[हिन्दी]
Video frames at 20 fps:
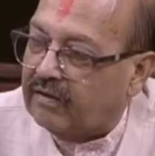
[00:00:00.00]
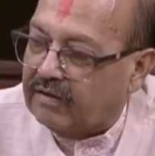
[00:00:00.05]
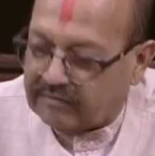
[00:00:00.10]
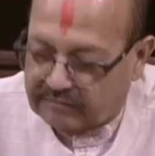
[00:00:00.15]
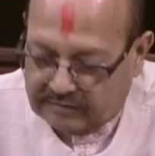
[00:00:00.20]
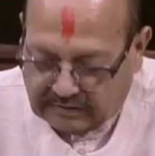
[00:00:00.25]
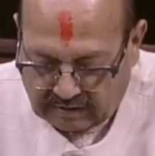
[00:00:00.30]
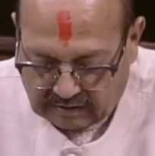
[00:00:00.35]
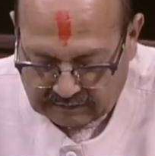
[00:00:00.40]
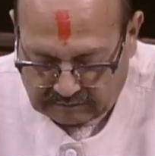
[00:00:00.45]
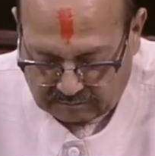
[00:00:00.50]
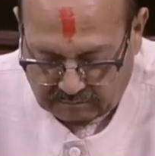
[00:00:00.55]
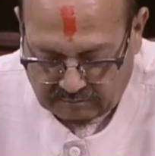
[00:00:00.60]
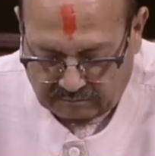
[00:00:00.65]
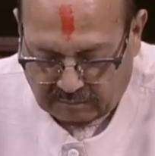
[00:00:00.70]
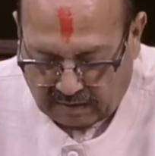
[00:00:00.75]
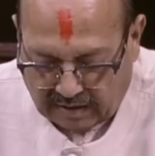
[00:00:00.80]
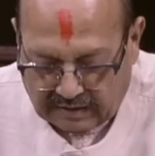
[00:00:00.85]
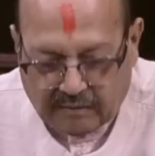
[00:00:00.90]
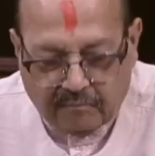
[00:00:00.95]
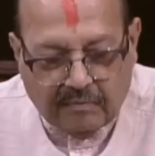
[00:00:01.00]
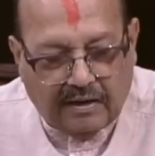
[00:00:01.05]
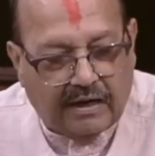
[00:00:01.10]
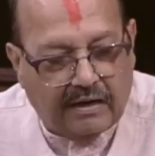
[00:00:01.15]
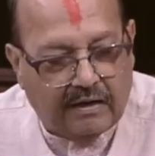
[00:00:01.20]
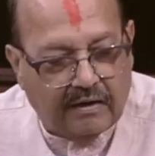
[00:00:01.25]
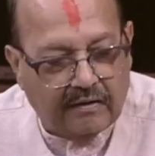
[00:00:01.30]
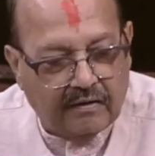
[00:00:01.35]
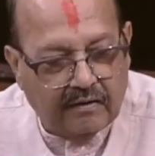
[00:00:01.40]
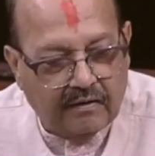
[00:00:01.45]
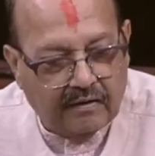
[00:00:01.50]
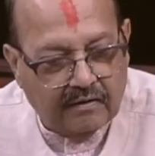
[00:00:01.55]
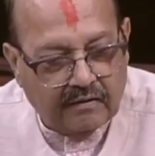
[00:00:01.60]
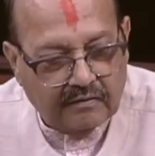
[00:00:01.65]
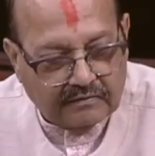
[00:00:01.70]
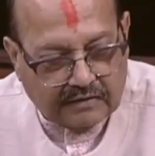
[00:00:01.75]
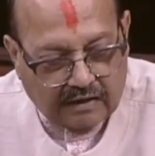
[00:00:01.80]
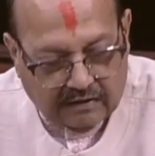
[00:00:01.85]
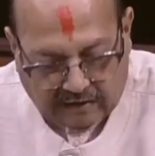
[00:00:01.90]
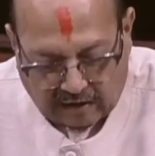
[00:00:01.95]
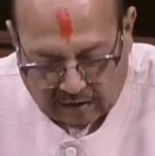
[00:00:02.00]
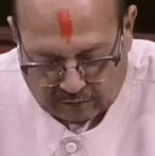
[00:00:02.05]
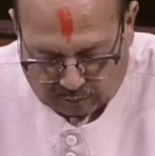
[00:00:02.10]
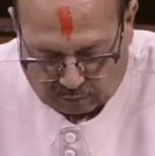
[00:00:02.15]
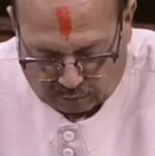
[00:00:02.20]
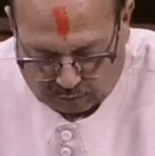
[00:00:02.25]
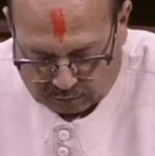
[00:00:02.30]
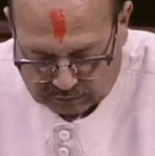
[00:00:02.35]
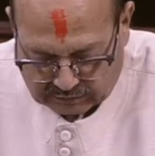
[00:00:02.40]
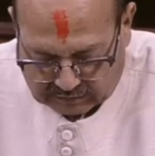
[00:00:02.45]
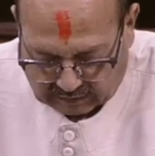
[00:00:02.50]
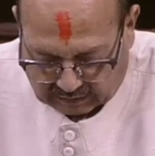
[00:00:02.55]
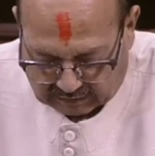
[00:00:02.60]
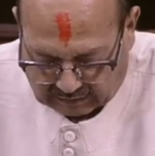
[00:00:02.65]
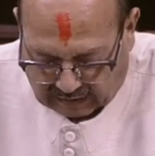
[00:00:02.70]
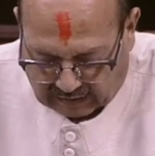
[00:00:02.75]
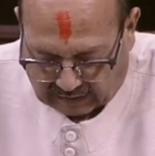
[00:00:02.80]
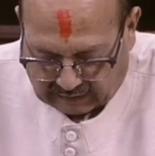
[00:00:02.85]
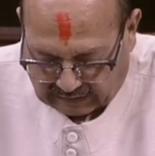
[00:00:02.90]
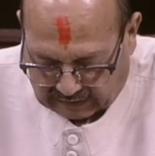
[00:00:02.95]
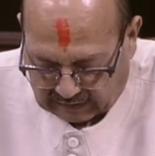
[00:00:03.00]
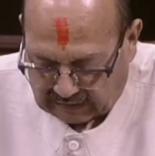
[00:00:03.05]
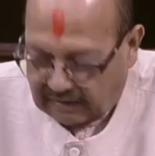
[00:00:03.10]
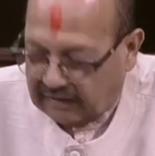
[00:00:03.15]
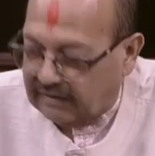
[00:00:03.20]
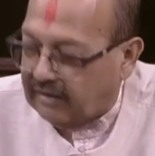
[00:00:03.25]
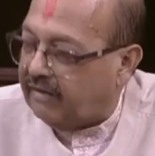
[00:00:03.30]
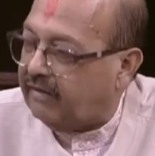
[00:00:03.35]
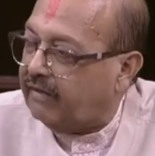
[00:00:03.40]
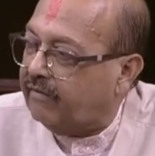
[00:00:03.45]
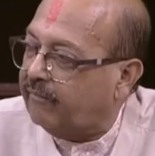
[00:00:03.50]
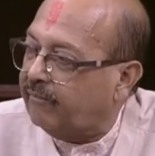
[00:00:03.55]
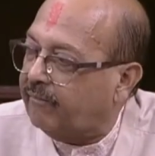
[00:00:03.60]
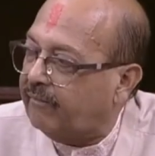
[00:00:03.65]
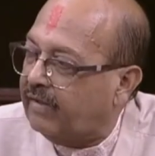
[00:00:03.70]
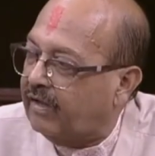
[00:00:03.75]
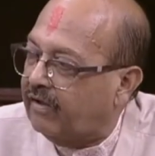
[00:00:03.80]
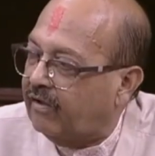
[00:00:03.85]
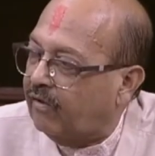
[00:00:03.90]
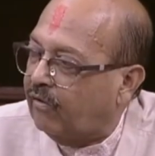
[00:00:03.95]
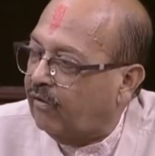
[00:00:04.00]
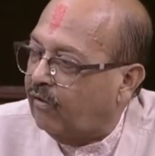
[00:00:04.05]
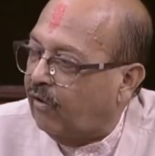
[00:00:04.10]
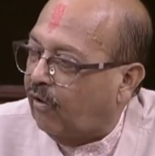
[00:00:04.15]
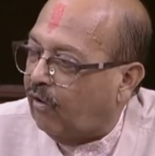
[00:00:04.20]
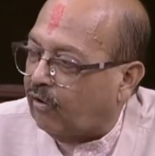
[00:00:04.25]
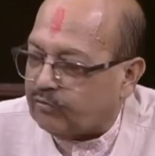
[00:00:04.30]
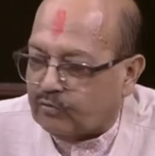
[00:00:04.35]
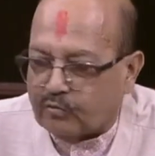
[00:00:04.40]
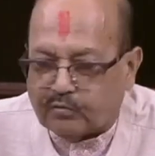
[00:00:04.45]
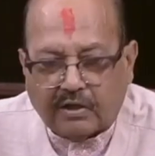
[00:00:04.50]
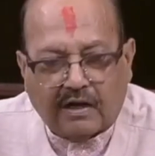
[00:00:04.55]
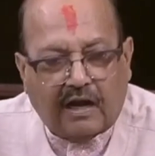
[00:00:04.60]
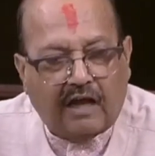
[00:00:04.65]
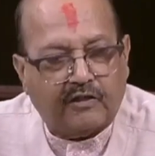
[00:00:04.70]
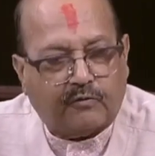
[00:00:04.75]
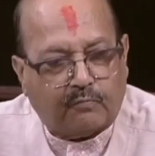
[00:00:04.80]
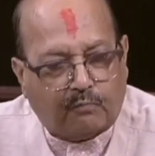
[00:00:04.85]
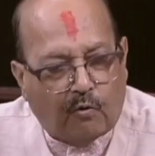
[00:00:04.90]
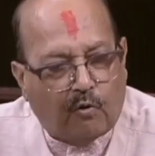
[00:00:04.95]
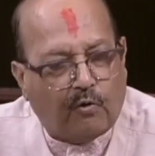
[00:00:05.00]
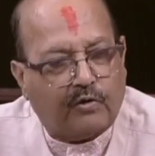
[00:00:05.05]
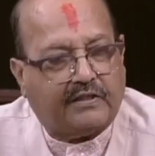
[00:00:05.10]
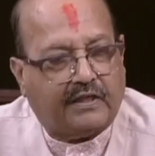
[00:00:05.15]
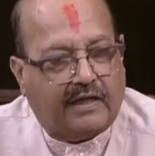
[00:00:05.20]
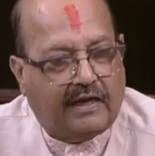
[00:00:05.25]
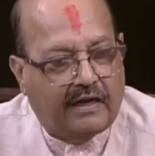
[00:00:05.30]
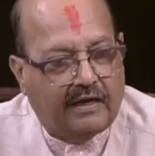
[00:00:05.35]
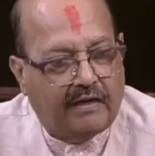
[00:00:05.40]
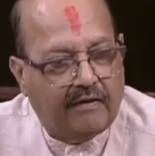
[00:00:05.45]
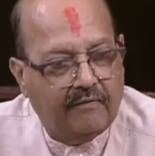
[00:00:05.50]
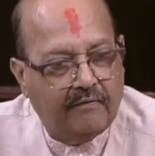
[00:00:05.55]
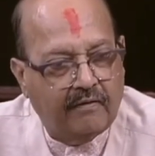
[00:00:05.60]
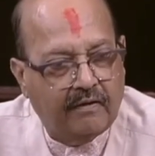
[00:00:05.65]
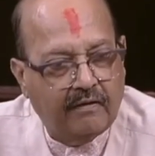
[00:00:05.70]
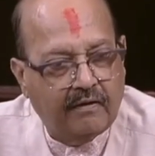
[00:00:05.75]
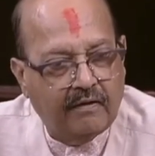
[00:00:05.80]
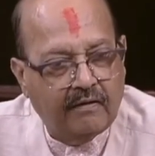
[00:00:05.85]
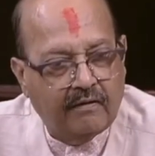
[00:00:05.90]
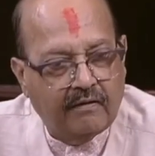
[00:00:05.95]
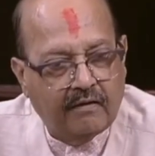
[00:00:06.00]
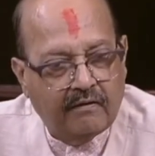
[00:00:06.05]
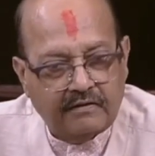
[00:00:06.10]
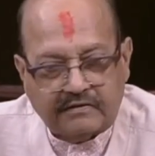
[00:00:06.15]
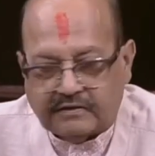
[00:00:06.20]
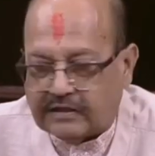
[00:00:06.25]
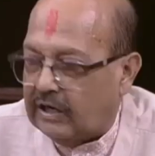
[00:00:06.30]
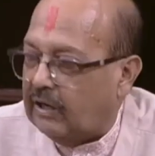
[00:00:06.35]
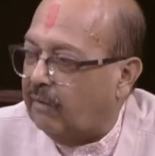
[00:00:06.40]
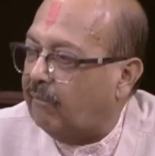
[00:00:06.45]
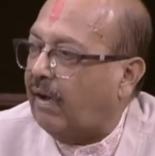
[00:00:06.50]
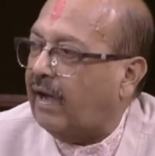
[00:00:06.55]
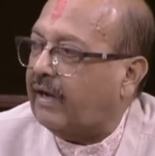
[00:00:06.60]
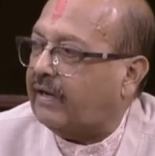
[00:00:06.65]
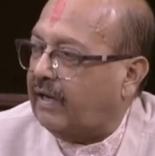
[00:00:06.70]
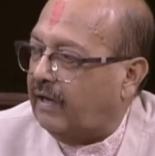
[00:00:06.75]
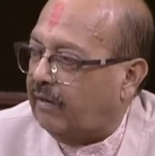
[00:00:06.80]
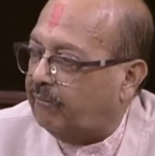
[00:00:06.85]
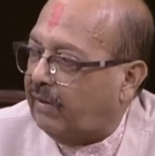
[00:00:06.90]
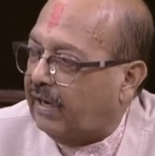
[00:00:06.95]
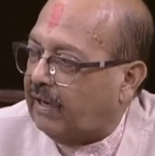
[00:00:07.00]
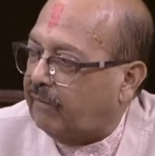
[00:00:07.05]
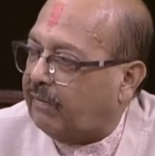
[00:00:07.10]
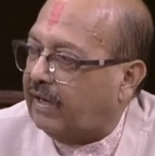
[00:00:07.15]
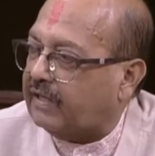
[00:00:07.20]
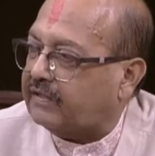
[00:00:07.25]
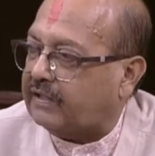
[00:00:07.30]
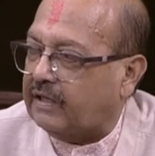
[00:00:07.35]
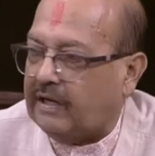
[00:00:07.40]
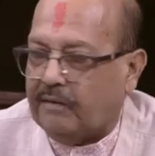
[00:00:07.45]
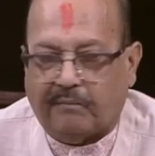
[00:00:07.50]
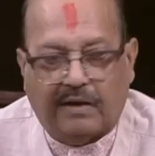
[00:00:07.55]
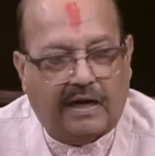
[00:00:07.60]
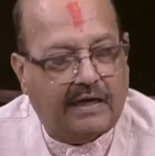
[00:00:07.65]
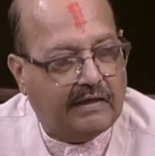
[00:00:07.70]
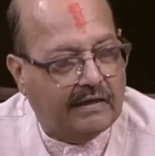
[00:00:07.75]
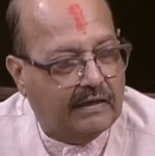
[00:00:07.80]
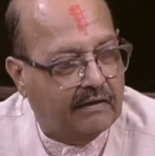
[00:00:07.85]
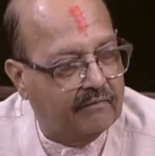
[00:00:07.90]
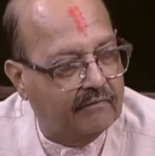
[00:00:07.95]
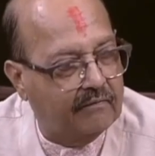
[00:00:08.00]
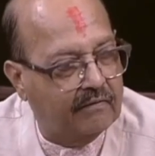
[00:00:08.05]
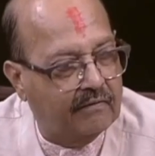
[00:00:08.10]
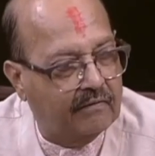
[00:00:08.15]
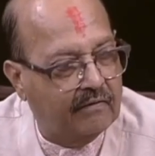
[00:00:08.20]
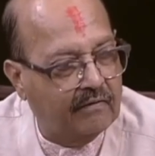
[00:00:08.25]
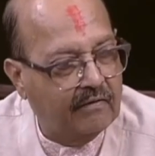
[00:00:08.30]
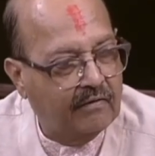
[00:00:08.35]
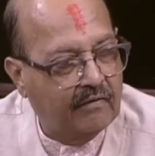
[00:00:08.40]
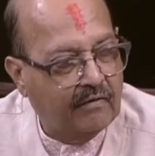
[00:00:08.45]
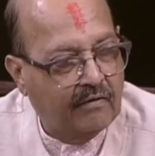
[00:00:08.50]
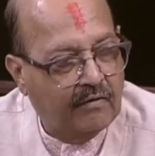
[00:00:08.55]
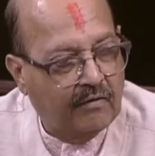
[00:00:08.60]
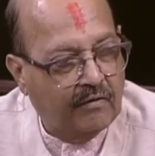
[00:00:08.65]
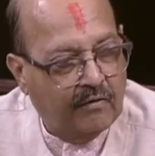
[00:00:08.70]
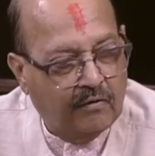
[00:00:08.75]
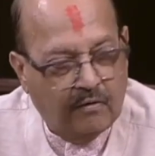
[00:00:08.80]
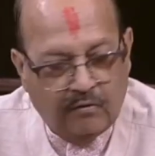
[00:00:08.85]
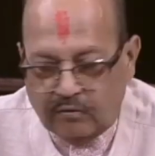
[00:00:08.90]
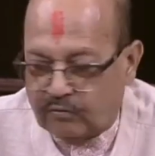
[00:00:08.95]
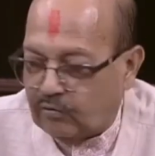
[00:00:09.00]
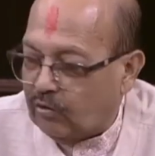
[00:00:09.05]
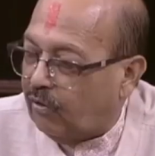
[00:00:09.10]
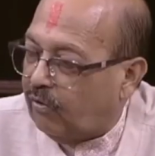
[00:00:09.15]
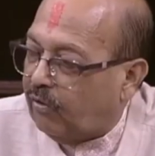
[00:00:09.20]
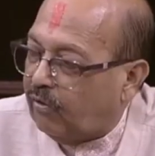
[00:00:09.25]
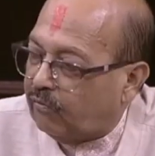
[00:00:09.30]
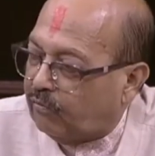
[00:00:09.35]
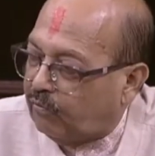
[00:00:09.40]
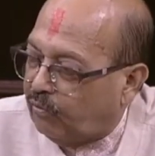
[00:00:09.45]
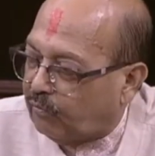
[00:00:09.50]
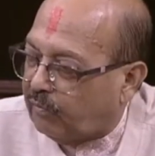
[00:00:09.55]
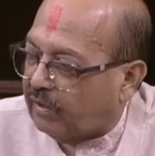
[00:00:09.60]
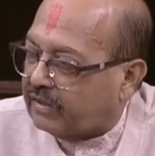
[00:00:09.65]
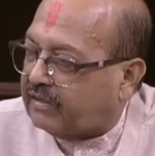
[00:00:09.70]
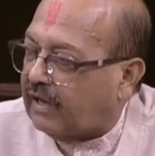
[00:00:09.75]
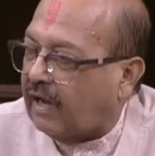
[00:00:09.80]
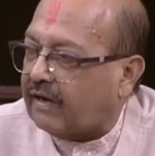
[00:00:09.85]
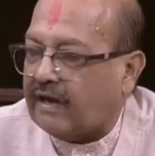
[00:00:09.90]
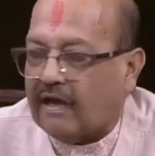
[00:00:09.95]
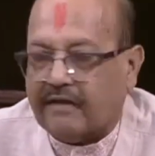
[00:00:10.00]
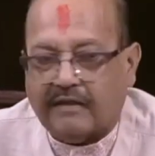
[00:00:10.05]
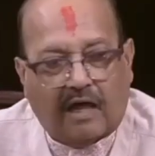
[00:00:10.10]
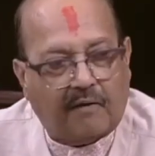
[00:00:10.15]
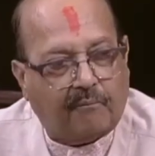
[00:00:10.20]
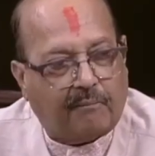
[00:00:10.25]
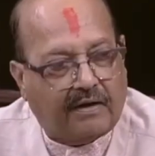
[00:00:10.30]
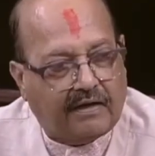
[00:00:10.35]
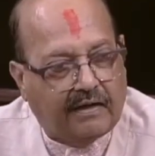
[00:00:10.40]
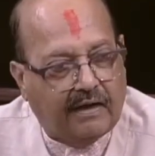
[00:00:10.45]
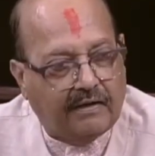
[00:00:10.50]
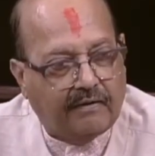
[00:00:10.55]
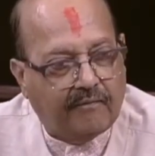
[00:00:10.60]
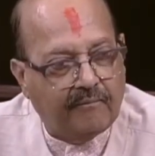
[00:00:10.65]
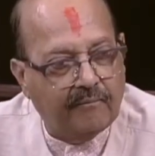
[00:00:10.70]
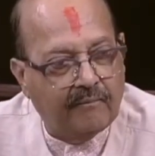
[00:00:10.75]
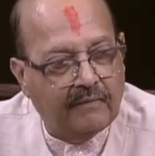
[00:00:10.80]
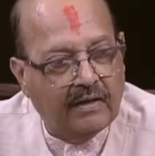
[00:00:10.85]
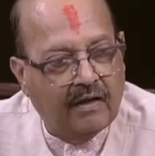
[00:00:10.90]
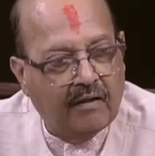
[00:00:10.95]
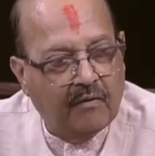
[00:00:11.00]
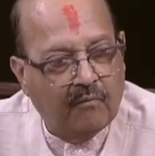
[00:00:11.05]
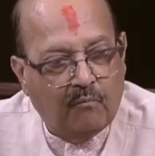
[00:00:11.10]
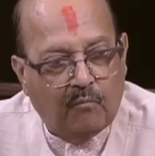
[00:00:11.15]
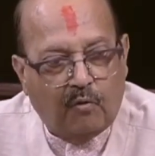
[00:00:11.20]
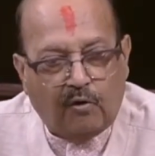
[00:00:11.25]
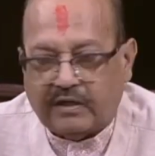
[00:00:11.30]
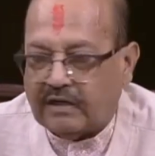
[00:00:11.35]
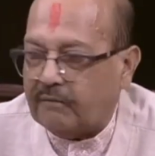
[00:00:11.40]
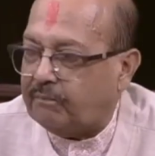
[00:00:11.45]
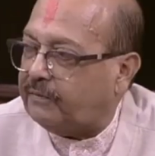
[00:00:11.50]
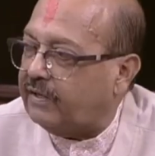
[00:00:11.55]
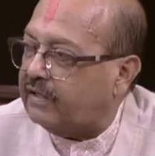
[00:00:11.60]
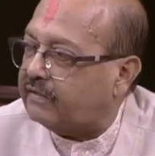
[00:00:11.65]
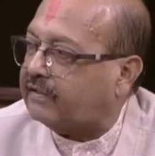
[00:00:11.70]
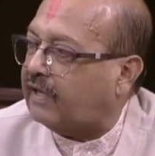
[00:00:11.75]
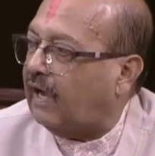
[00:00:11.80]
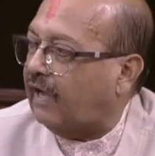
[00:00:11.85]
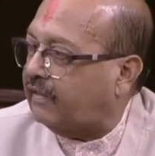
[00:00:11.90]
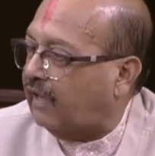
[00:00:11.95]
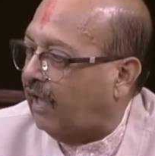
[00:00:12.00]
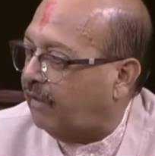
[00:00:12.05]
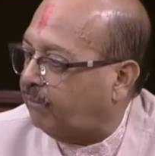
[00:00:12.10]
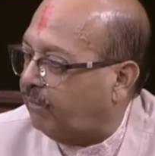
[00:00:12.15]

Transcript: इसके बारे में सरकार को कोई संज्ञान है या नहीं और दूसरा स्पोर्ट्स के सिनेमा के बड़े बड़े सेलिब्रिटी जो गुणवत्ता के आधार पर नहीं मोटी फीस के आधार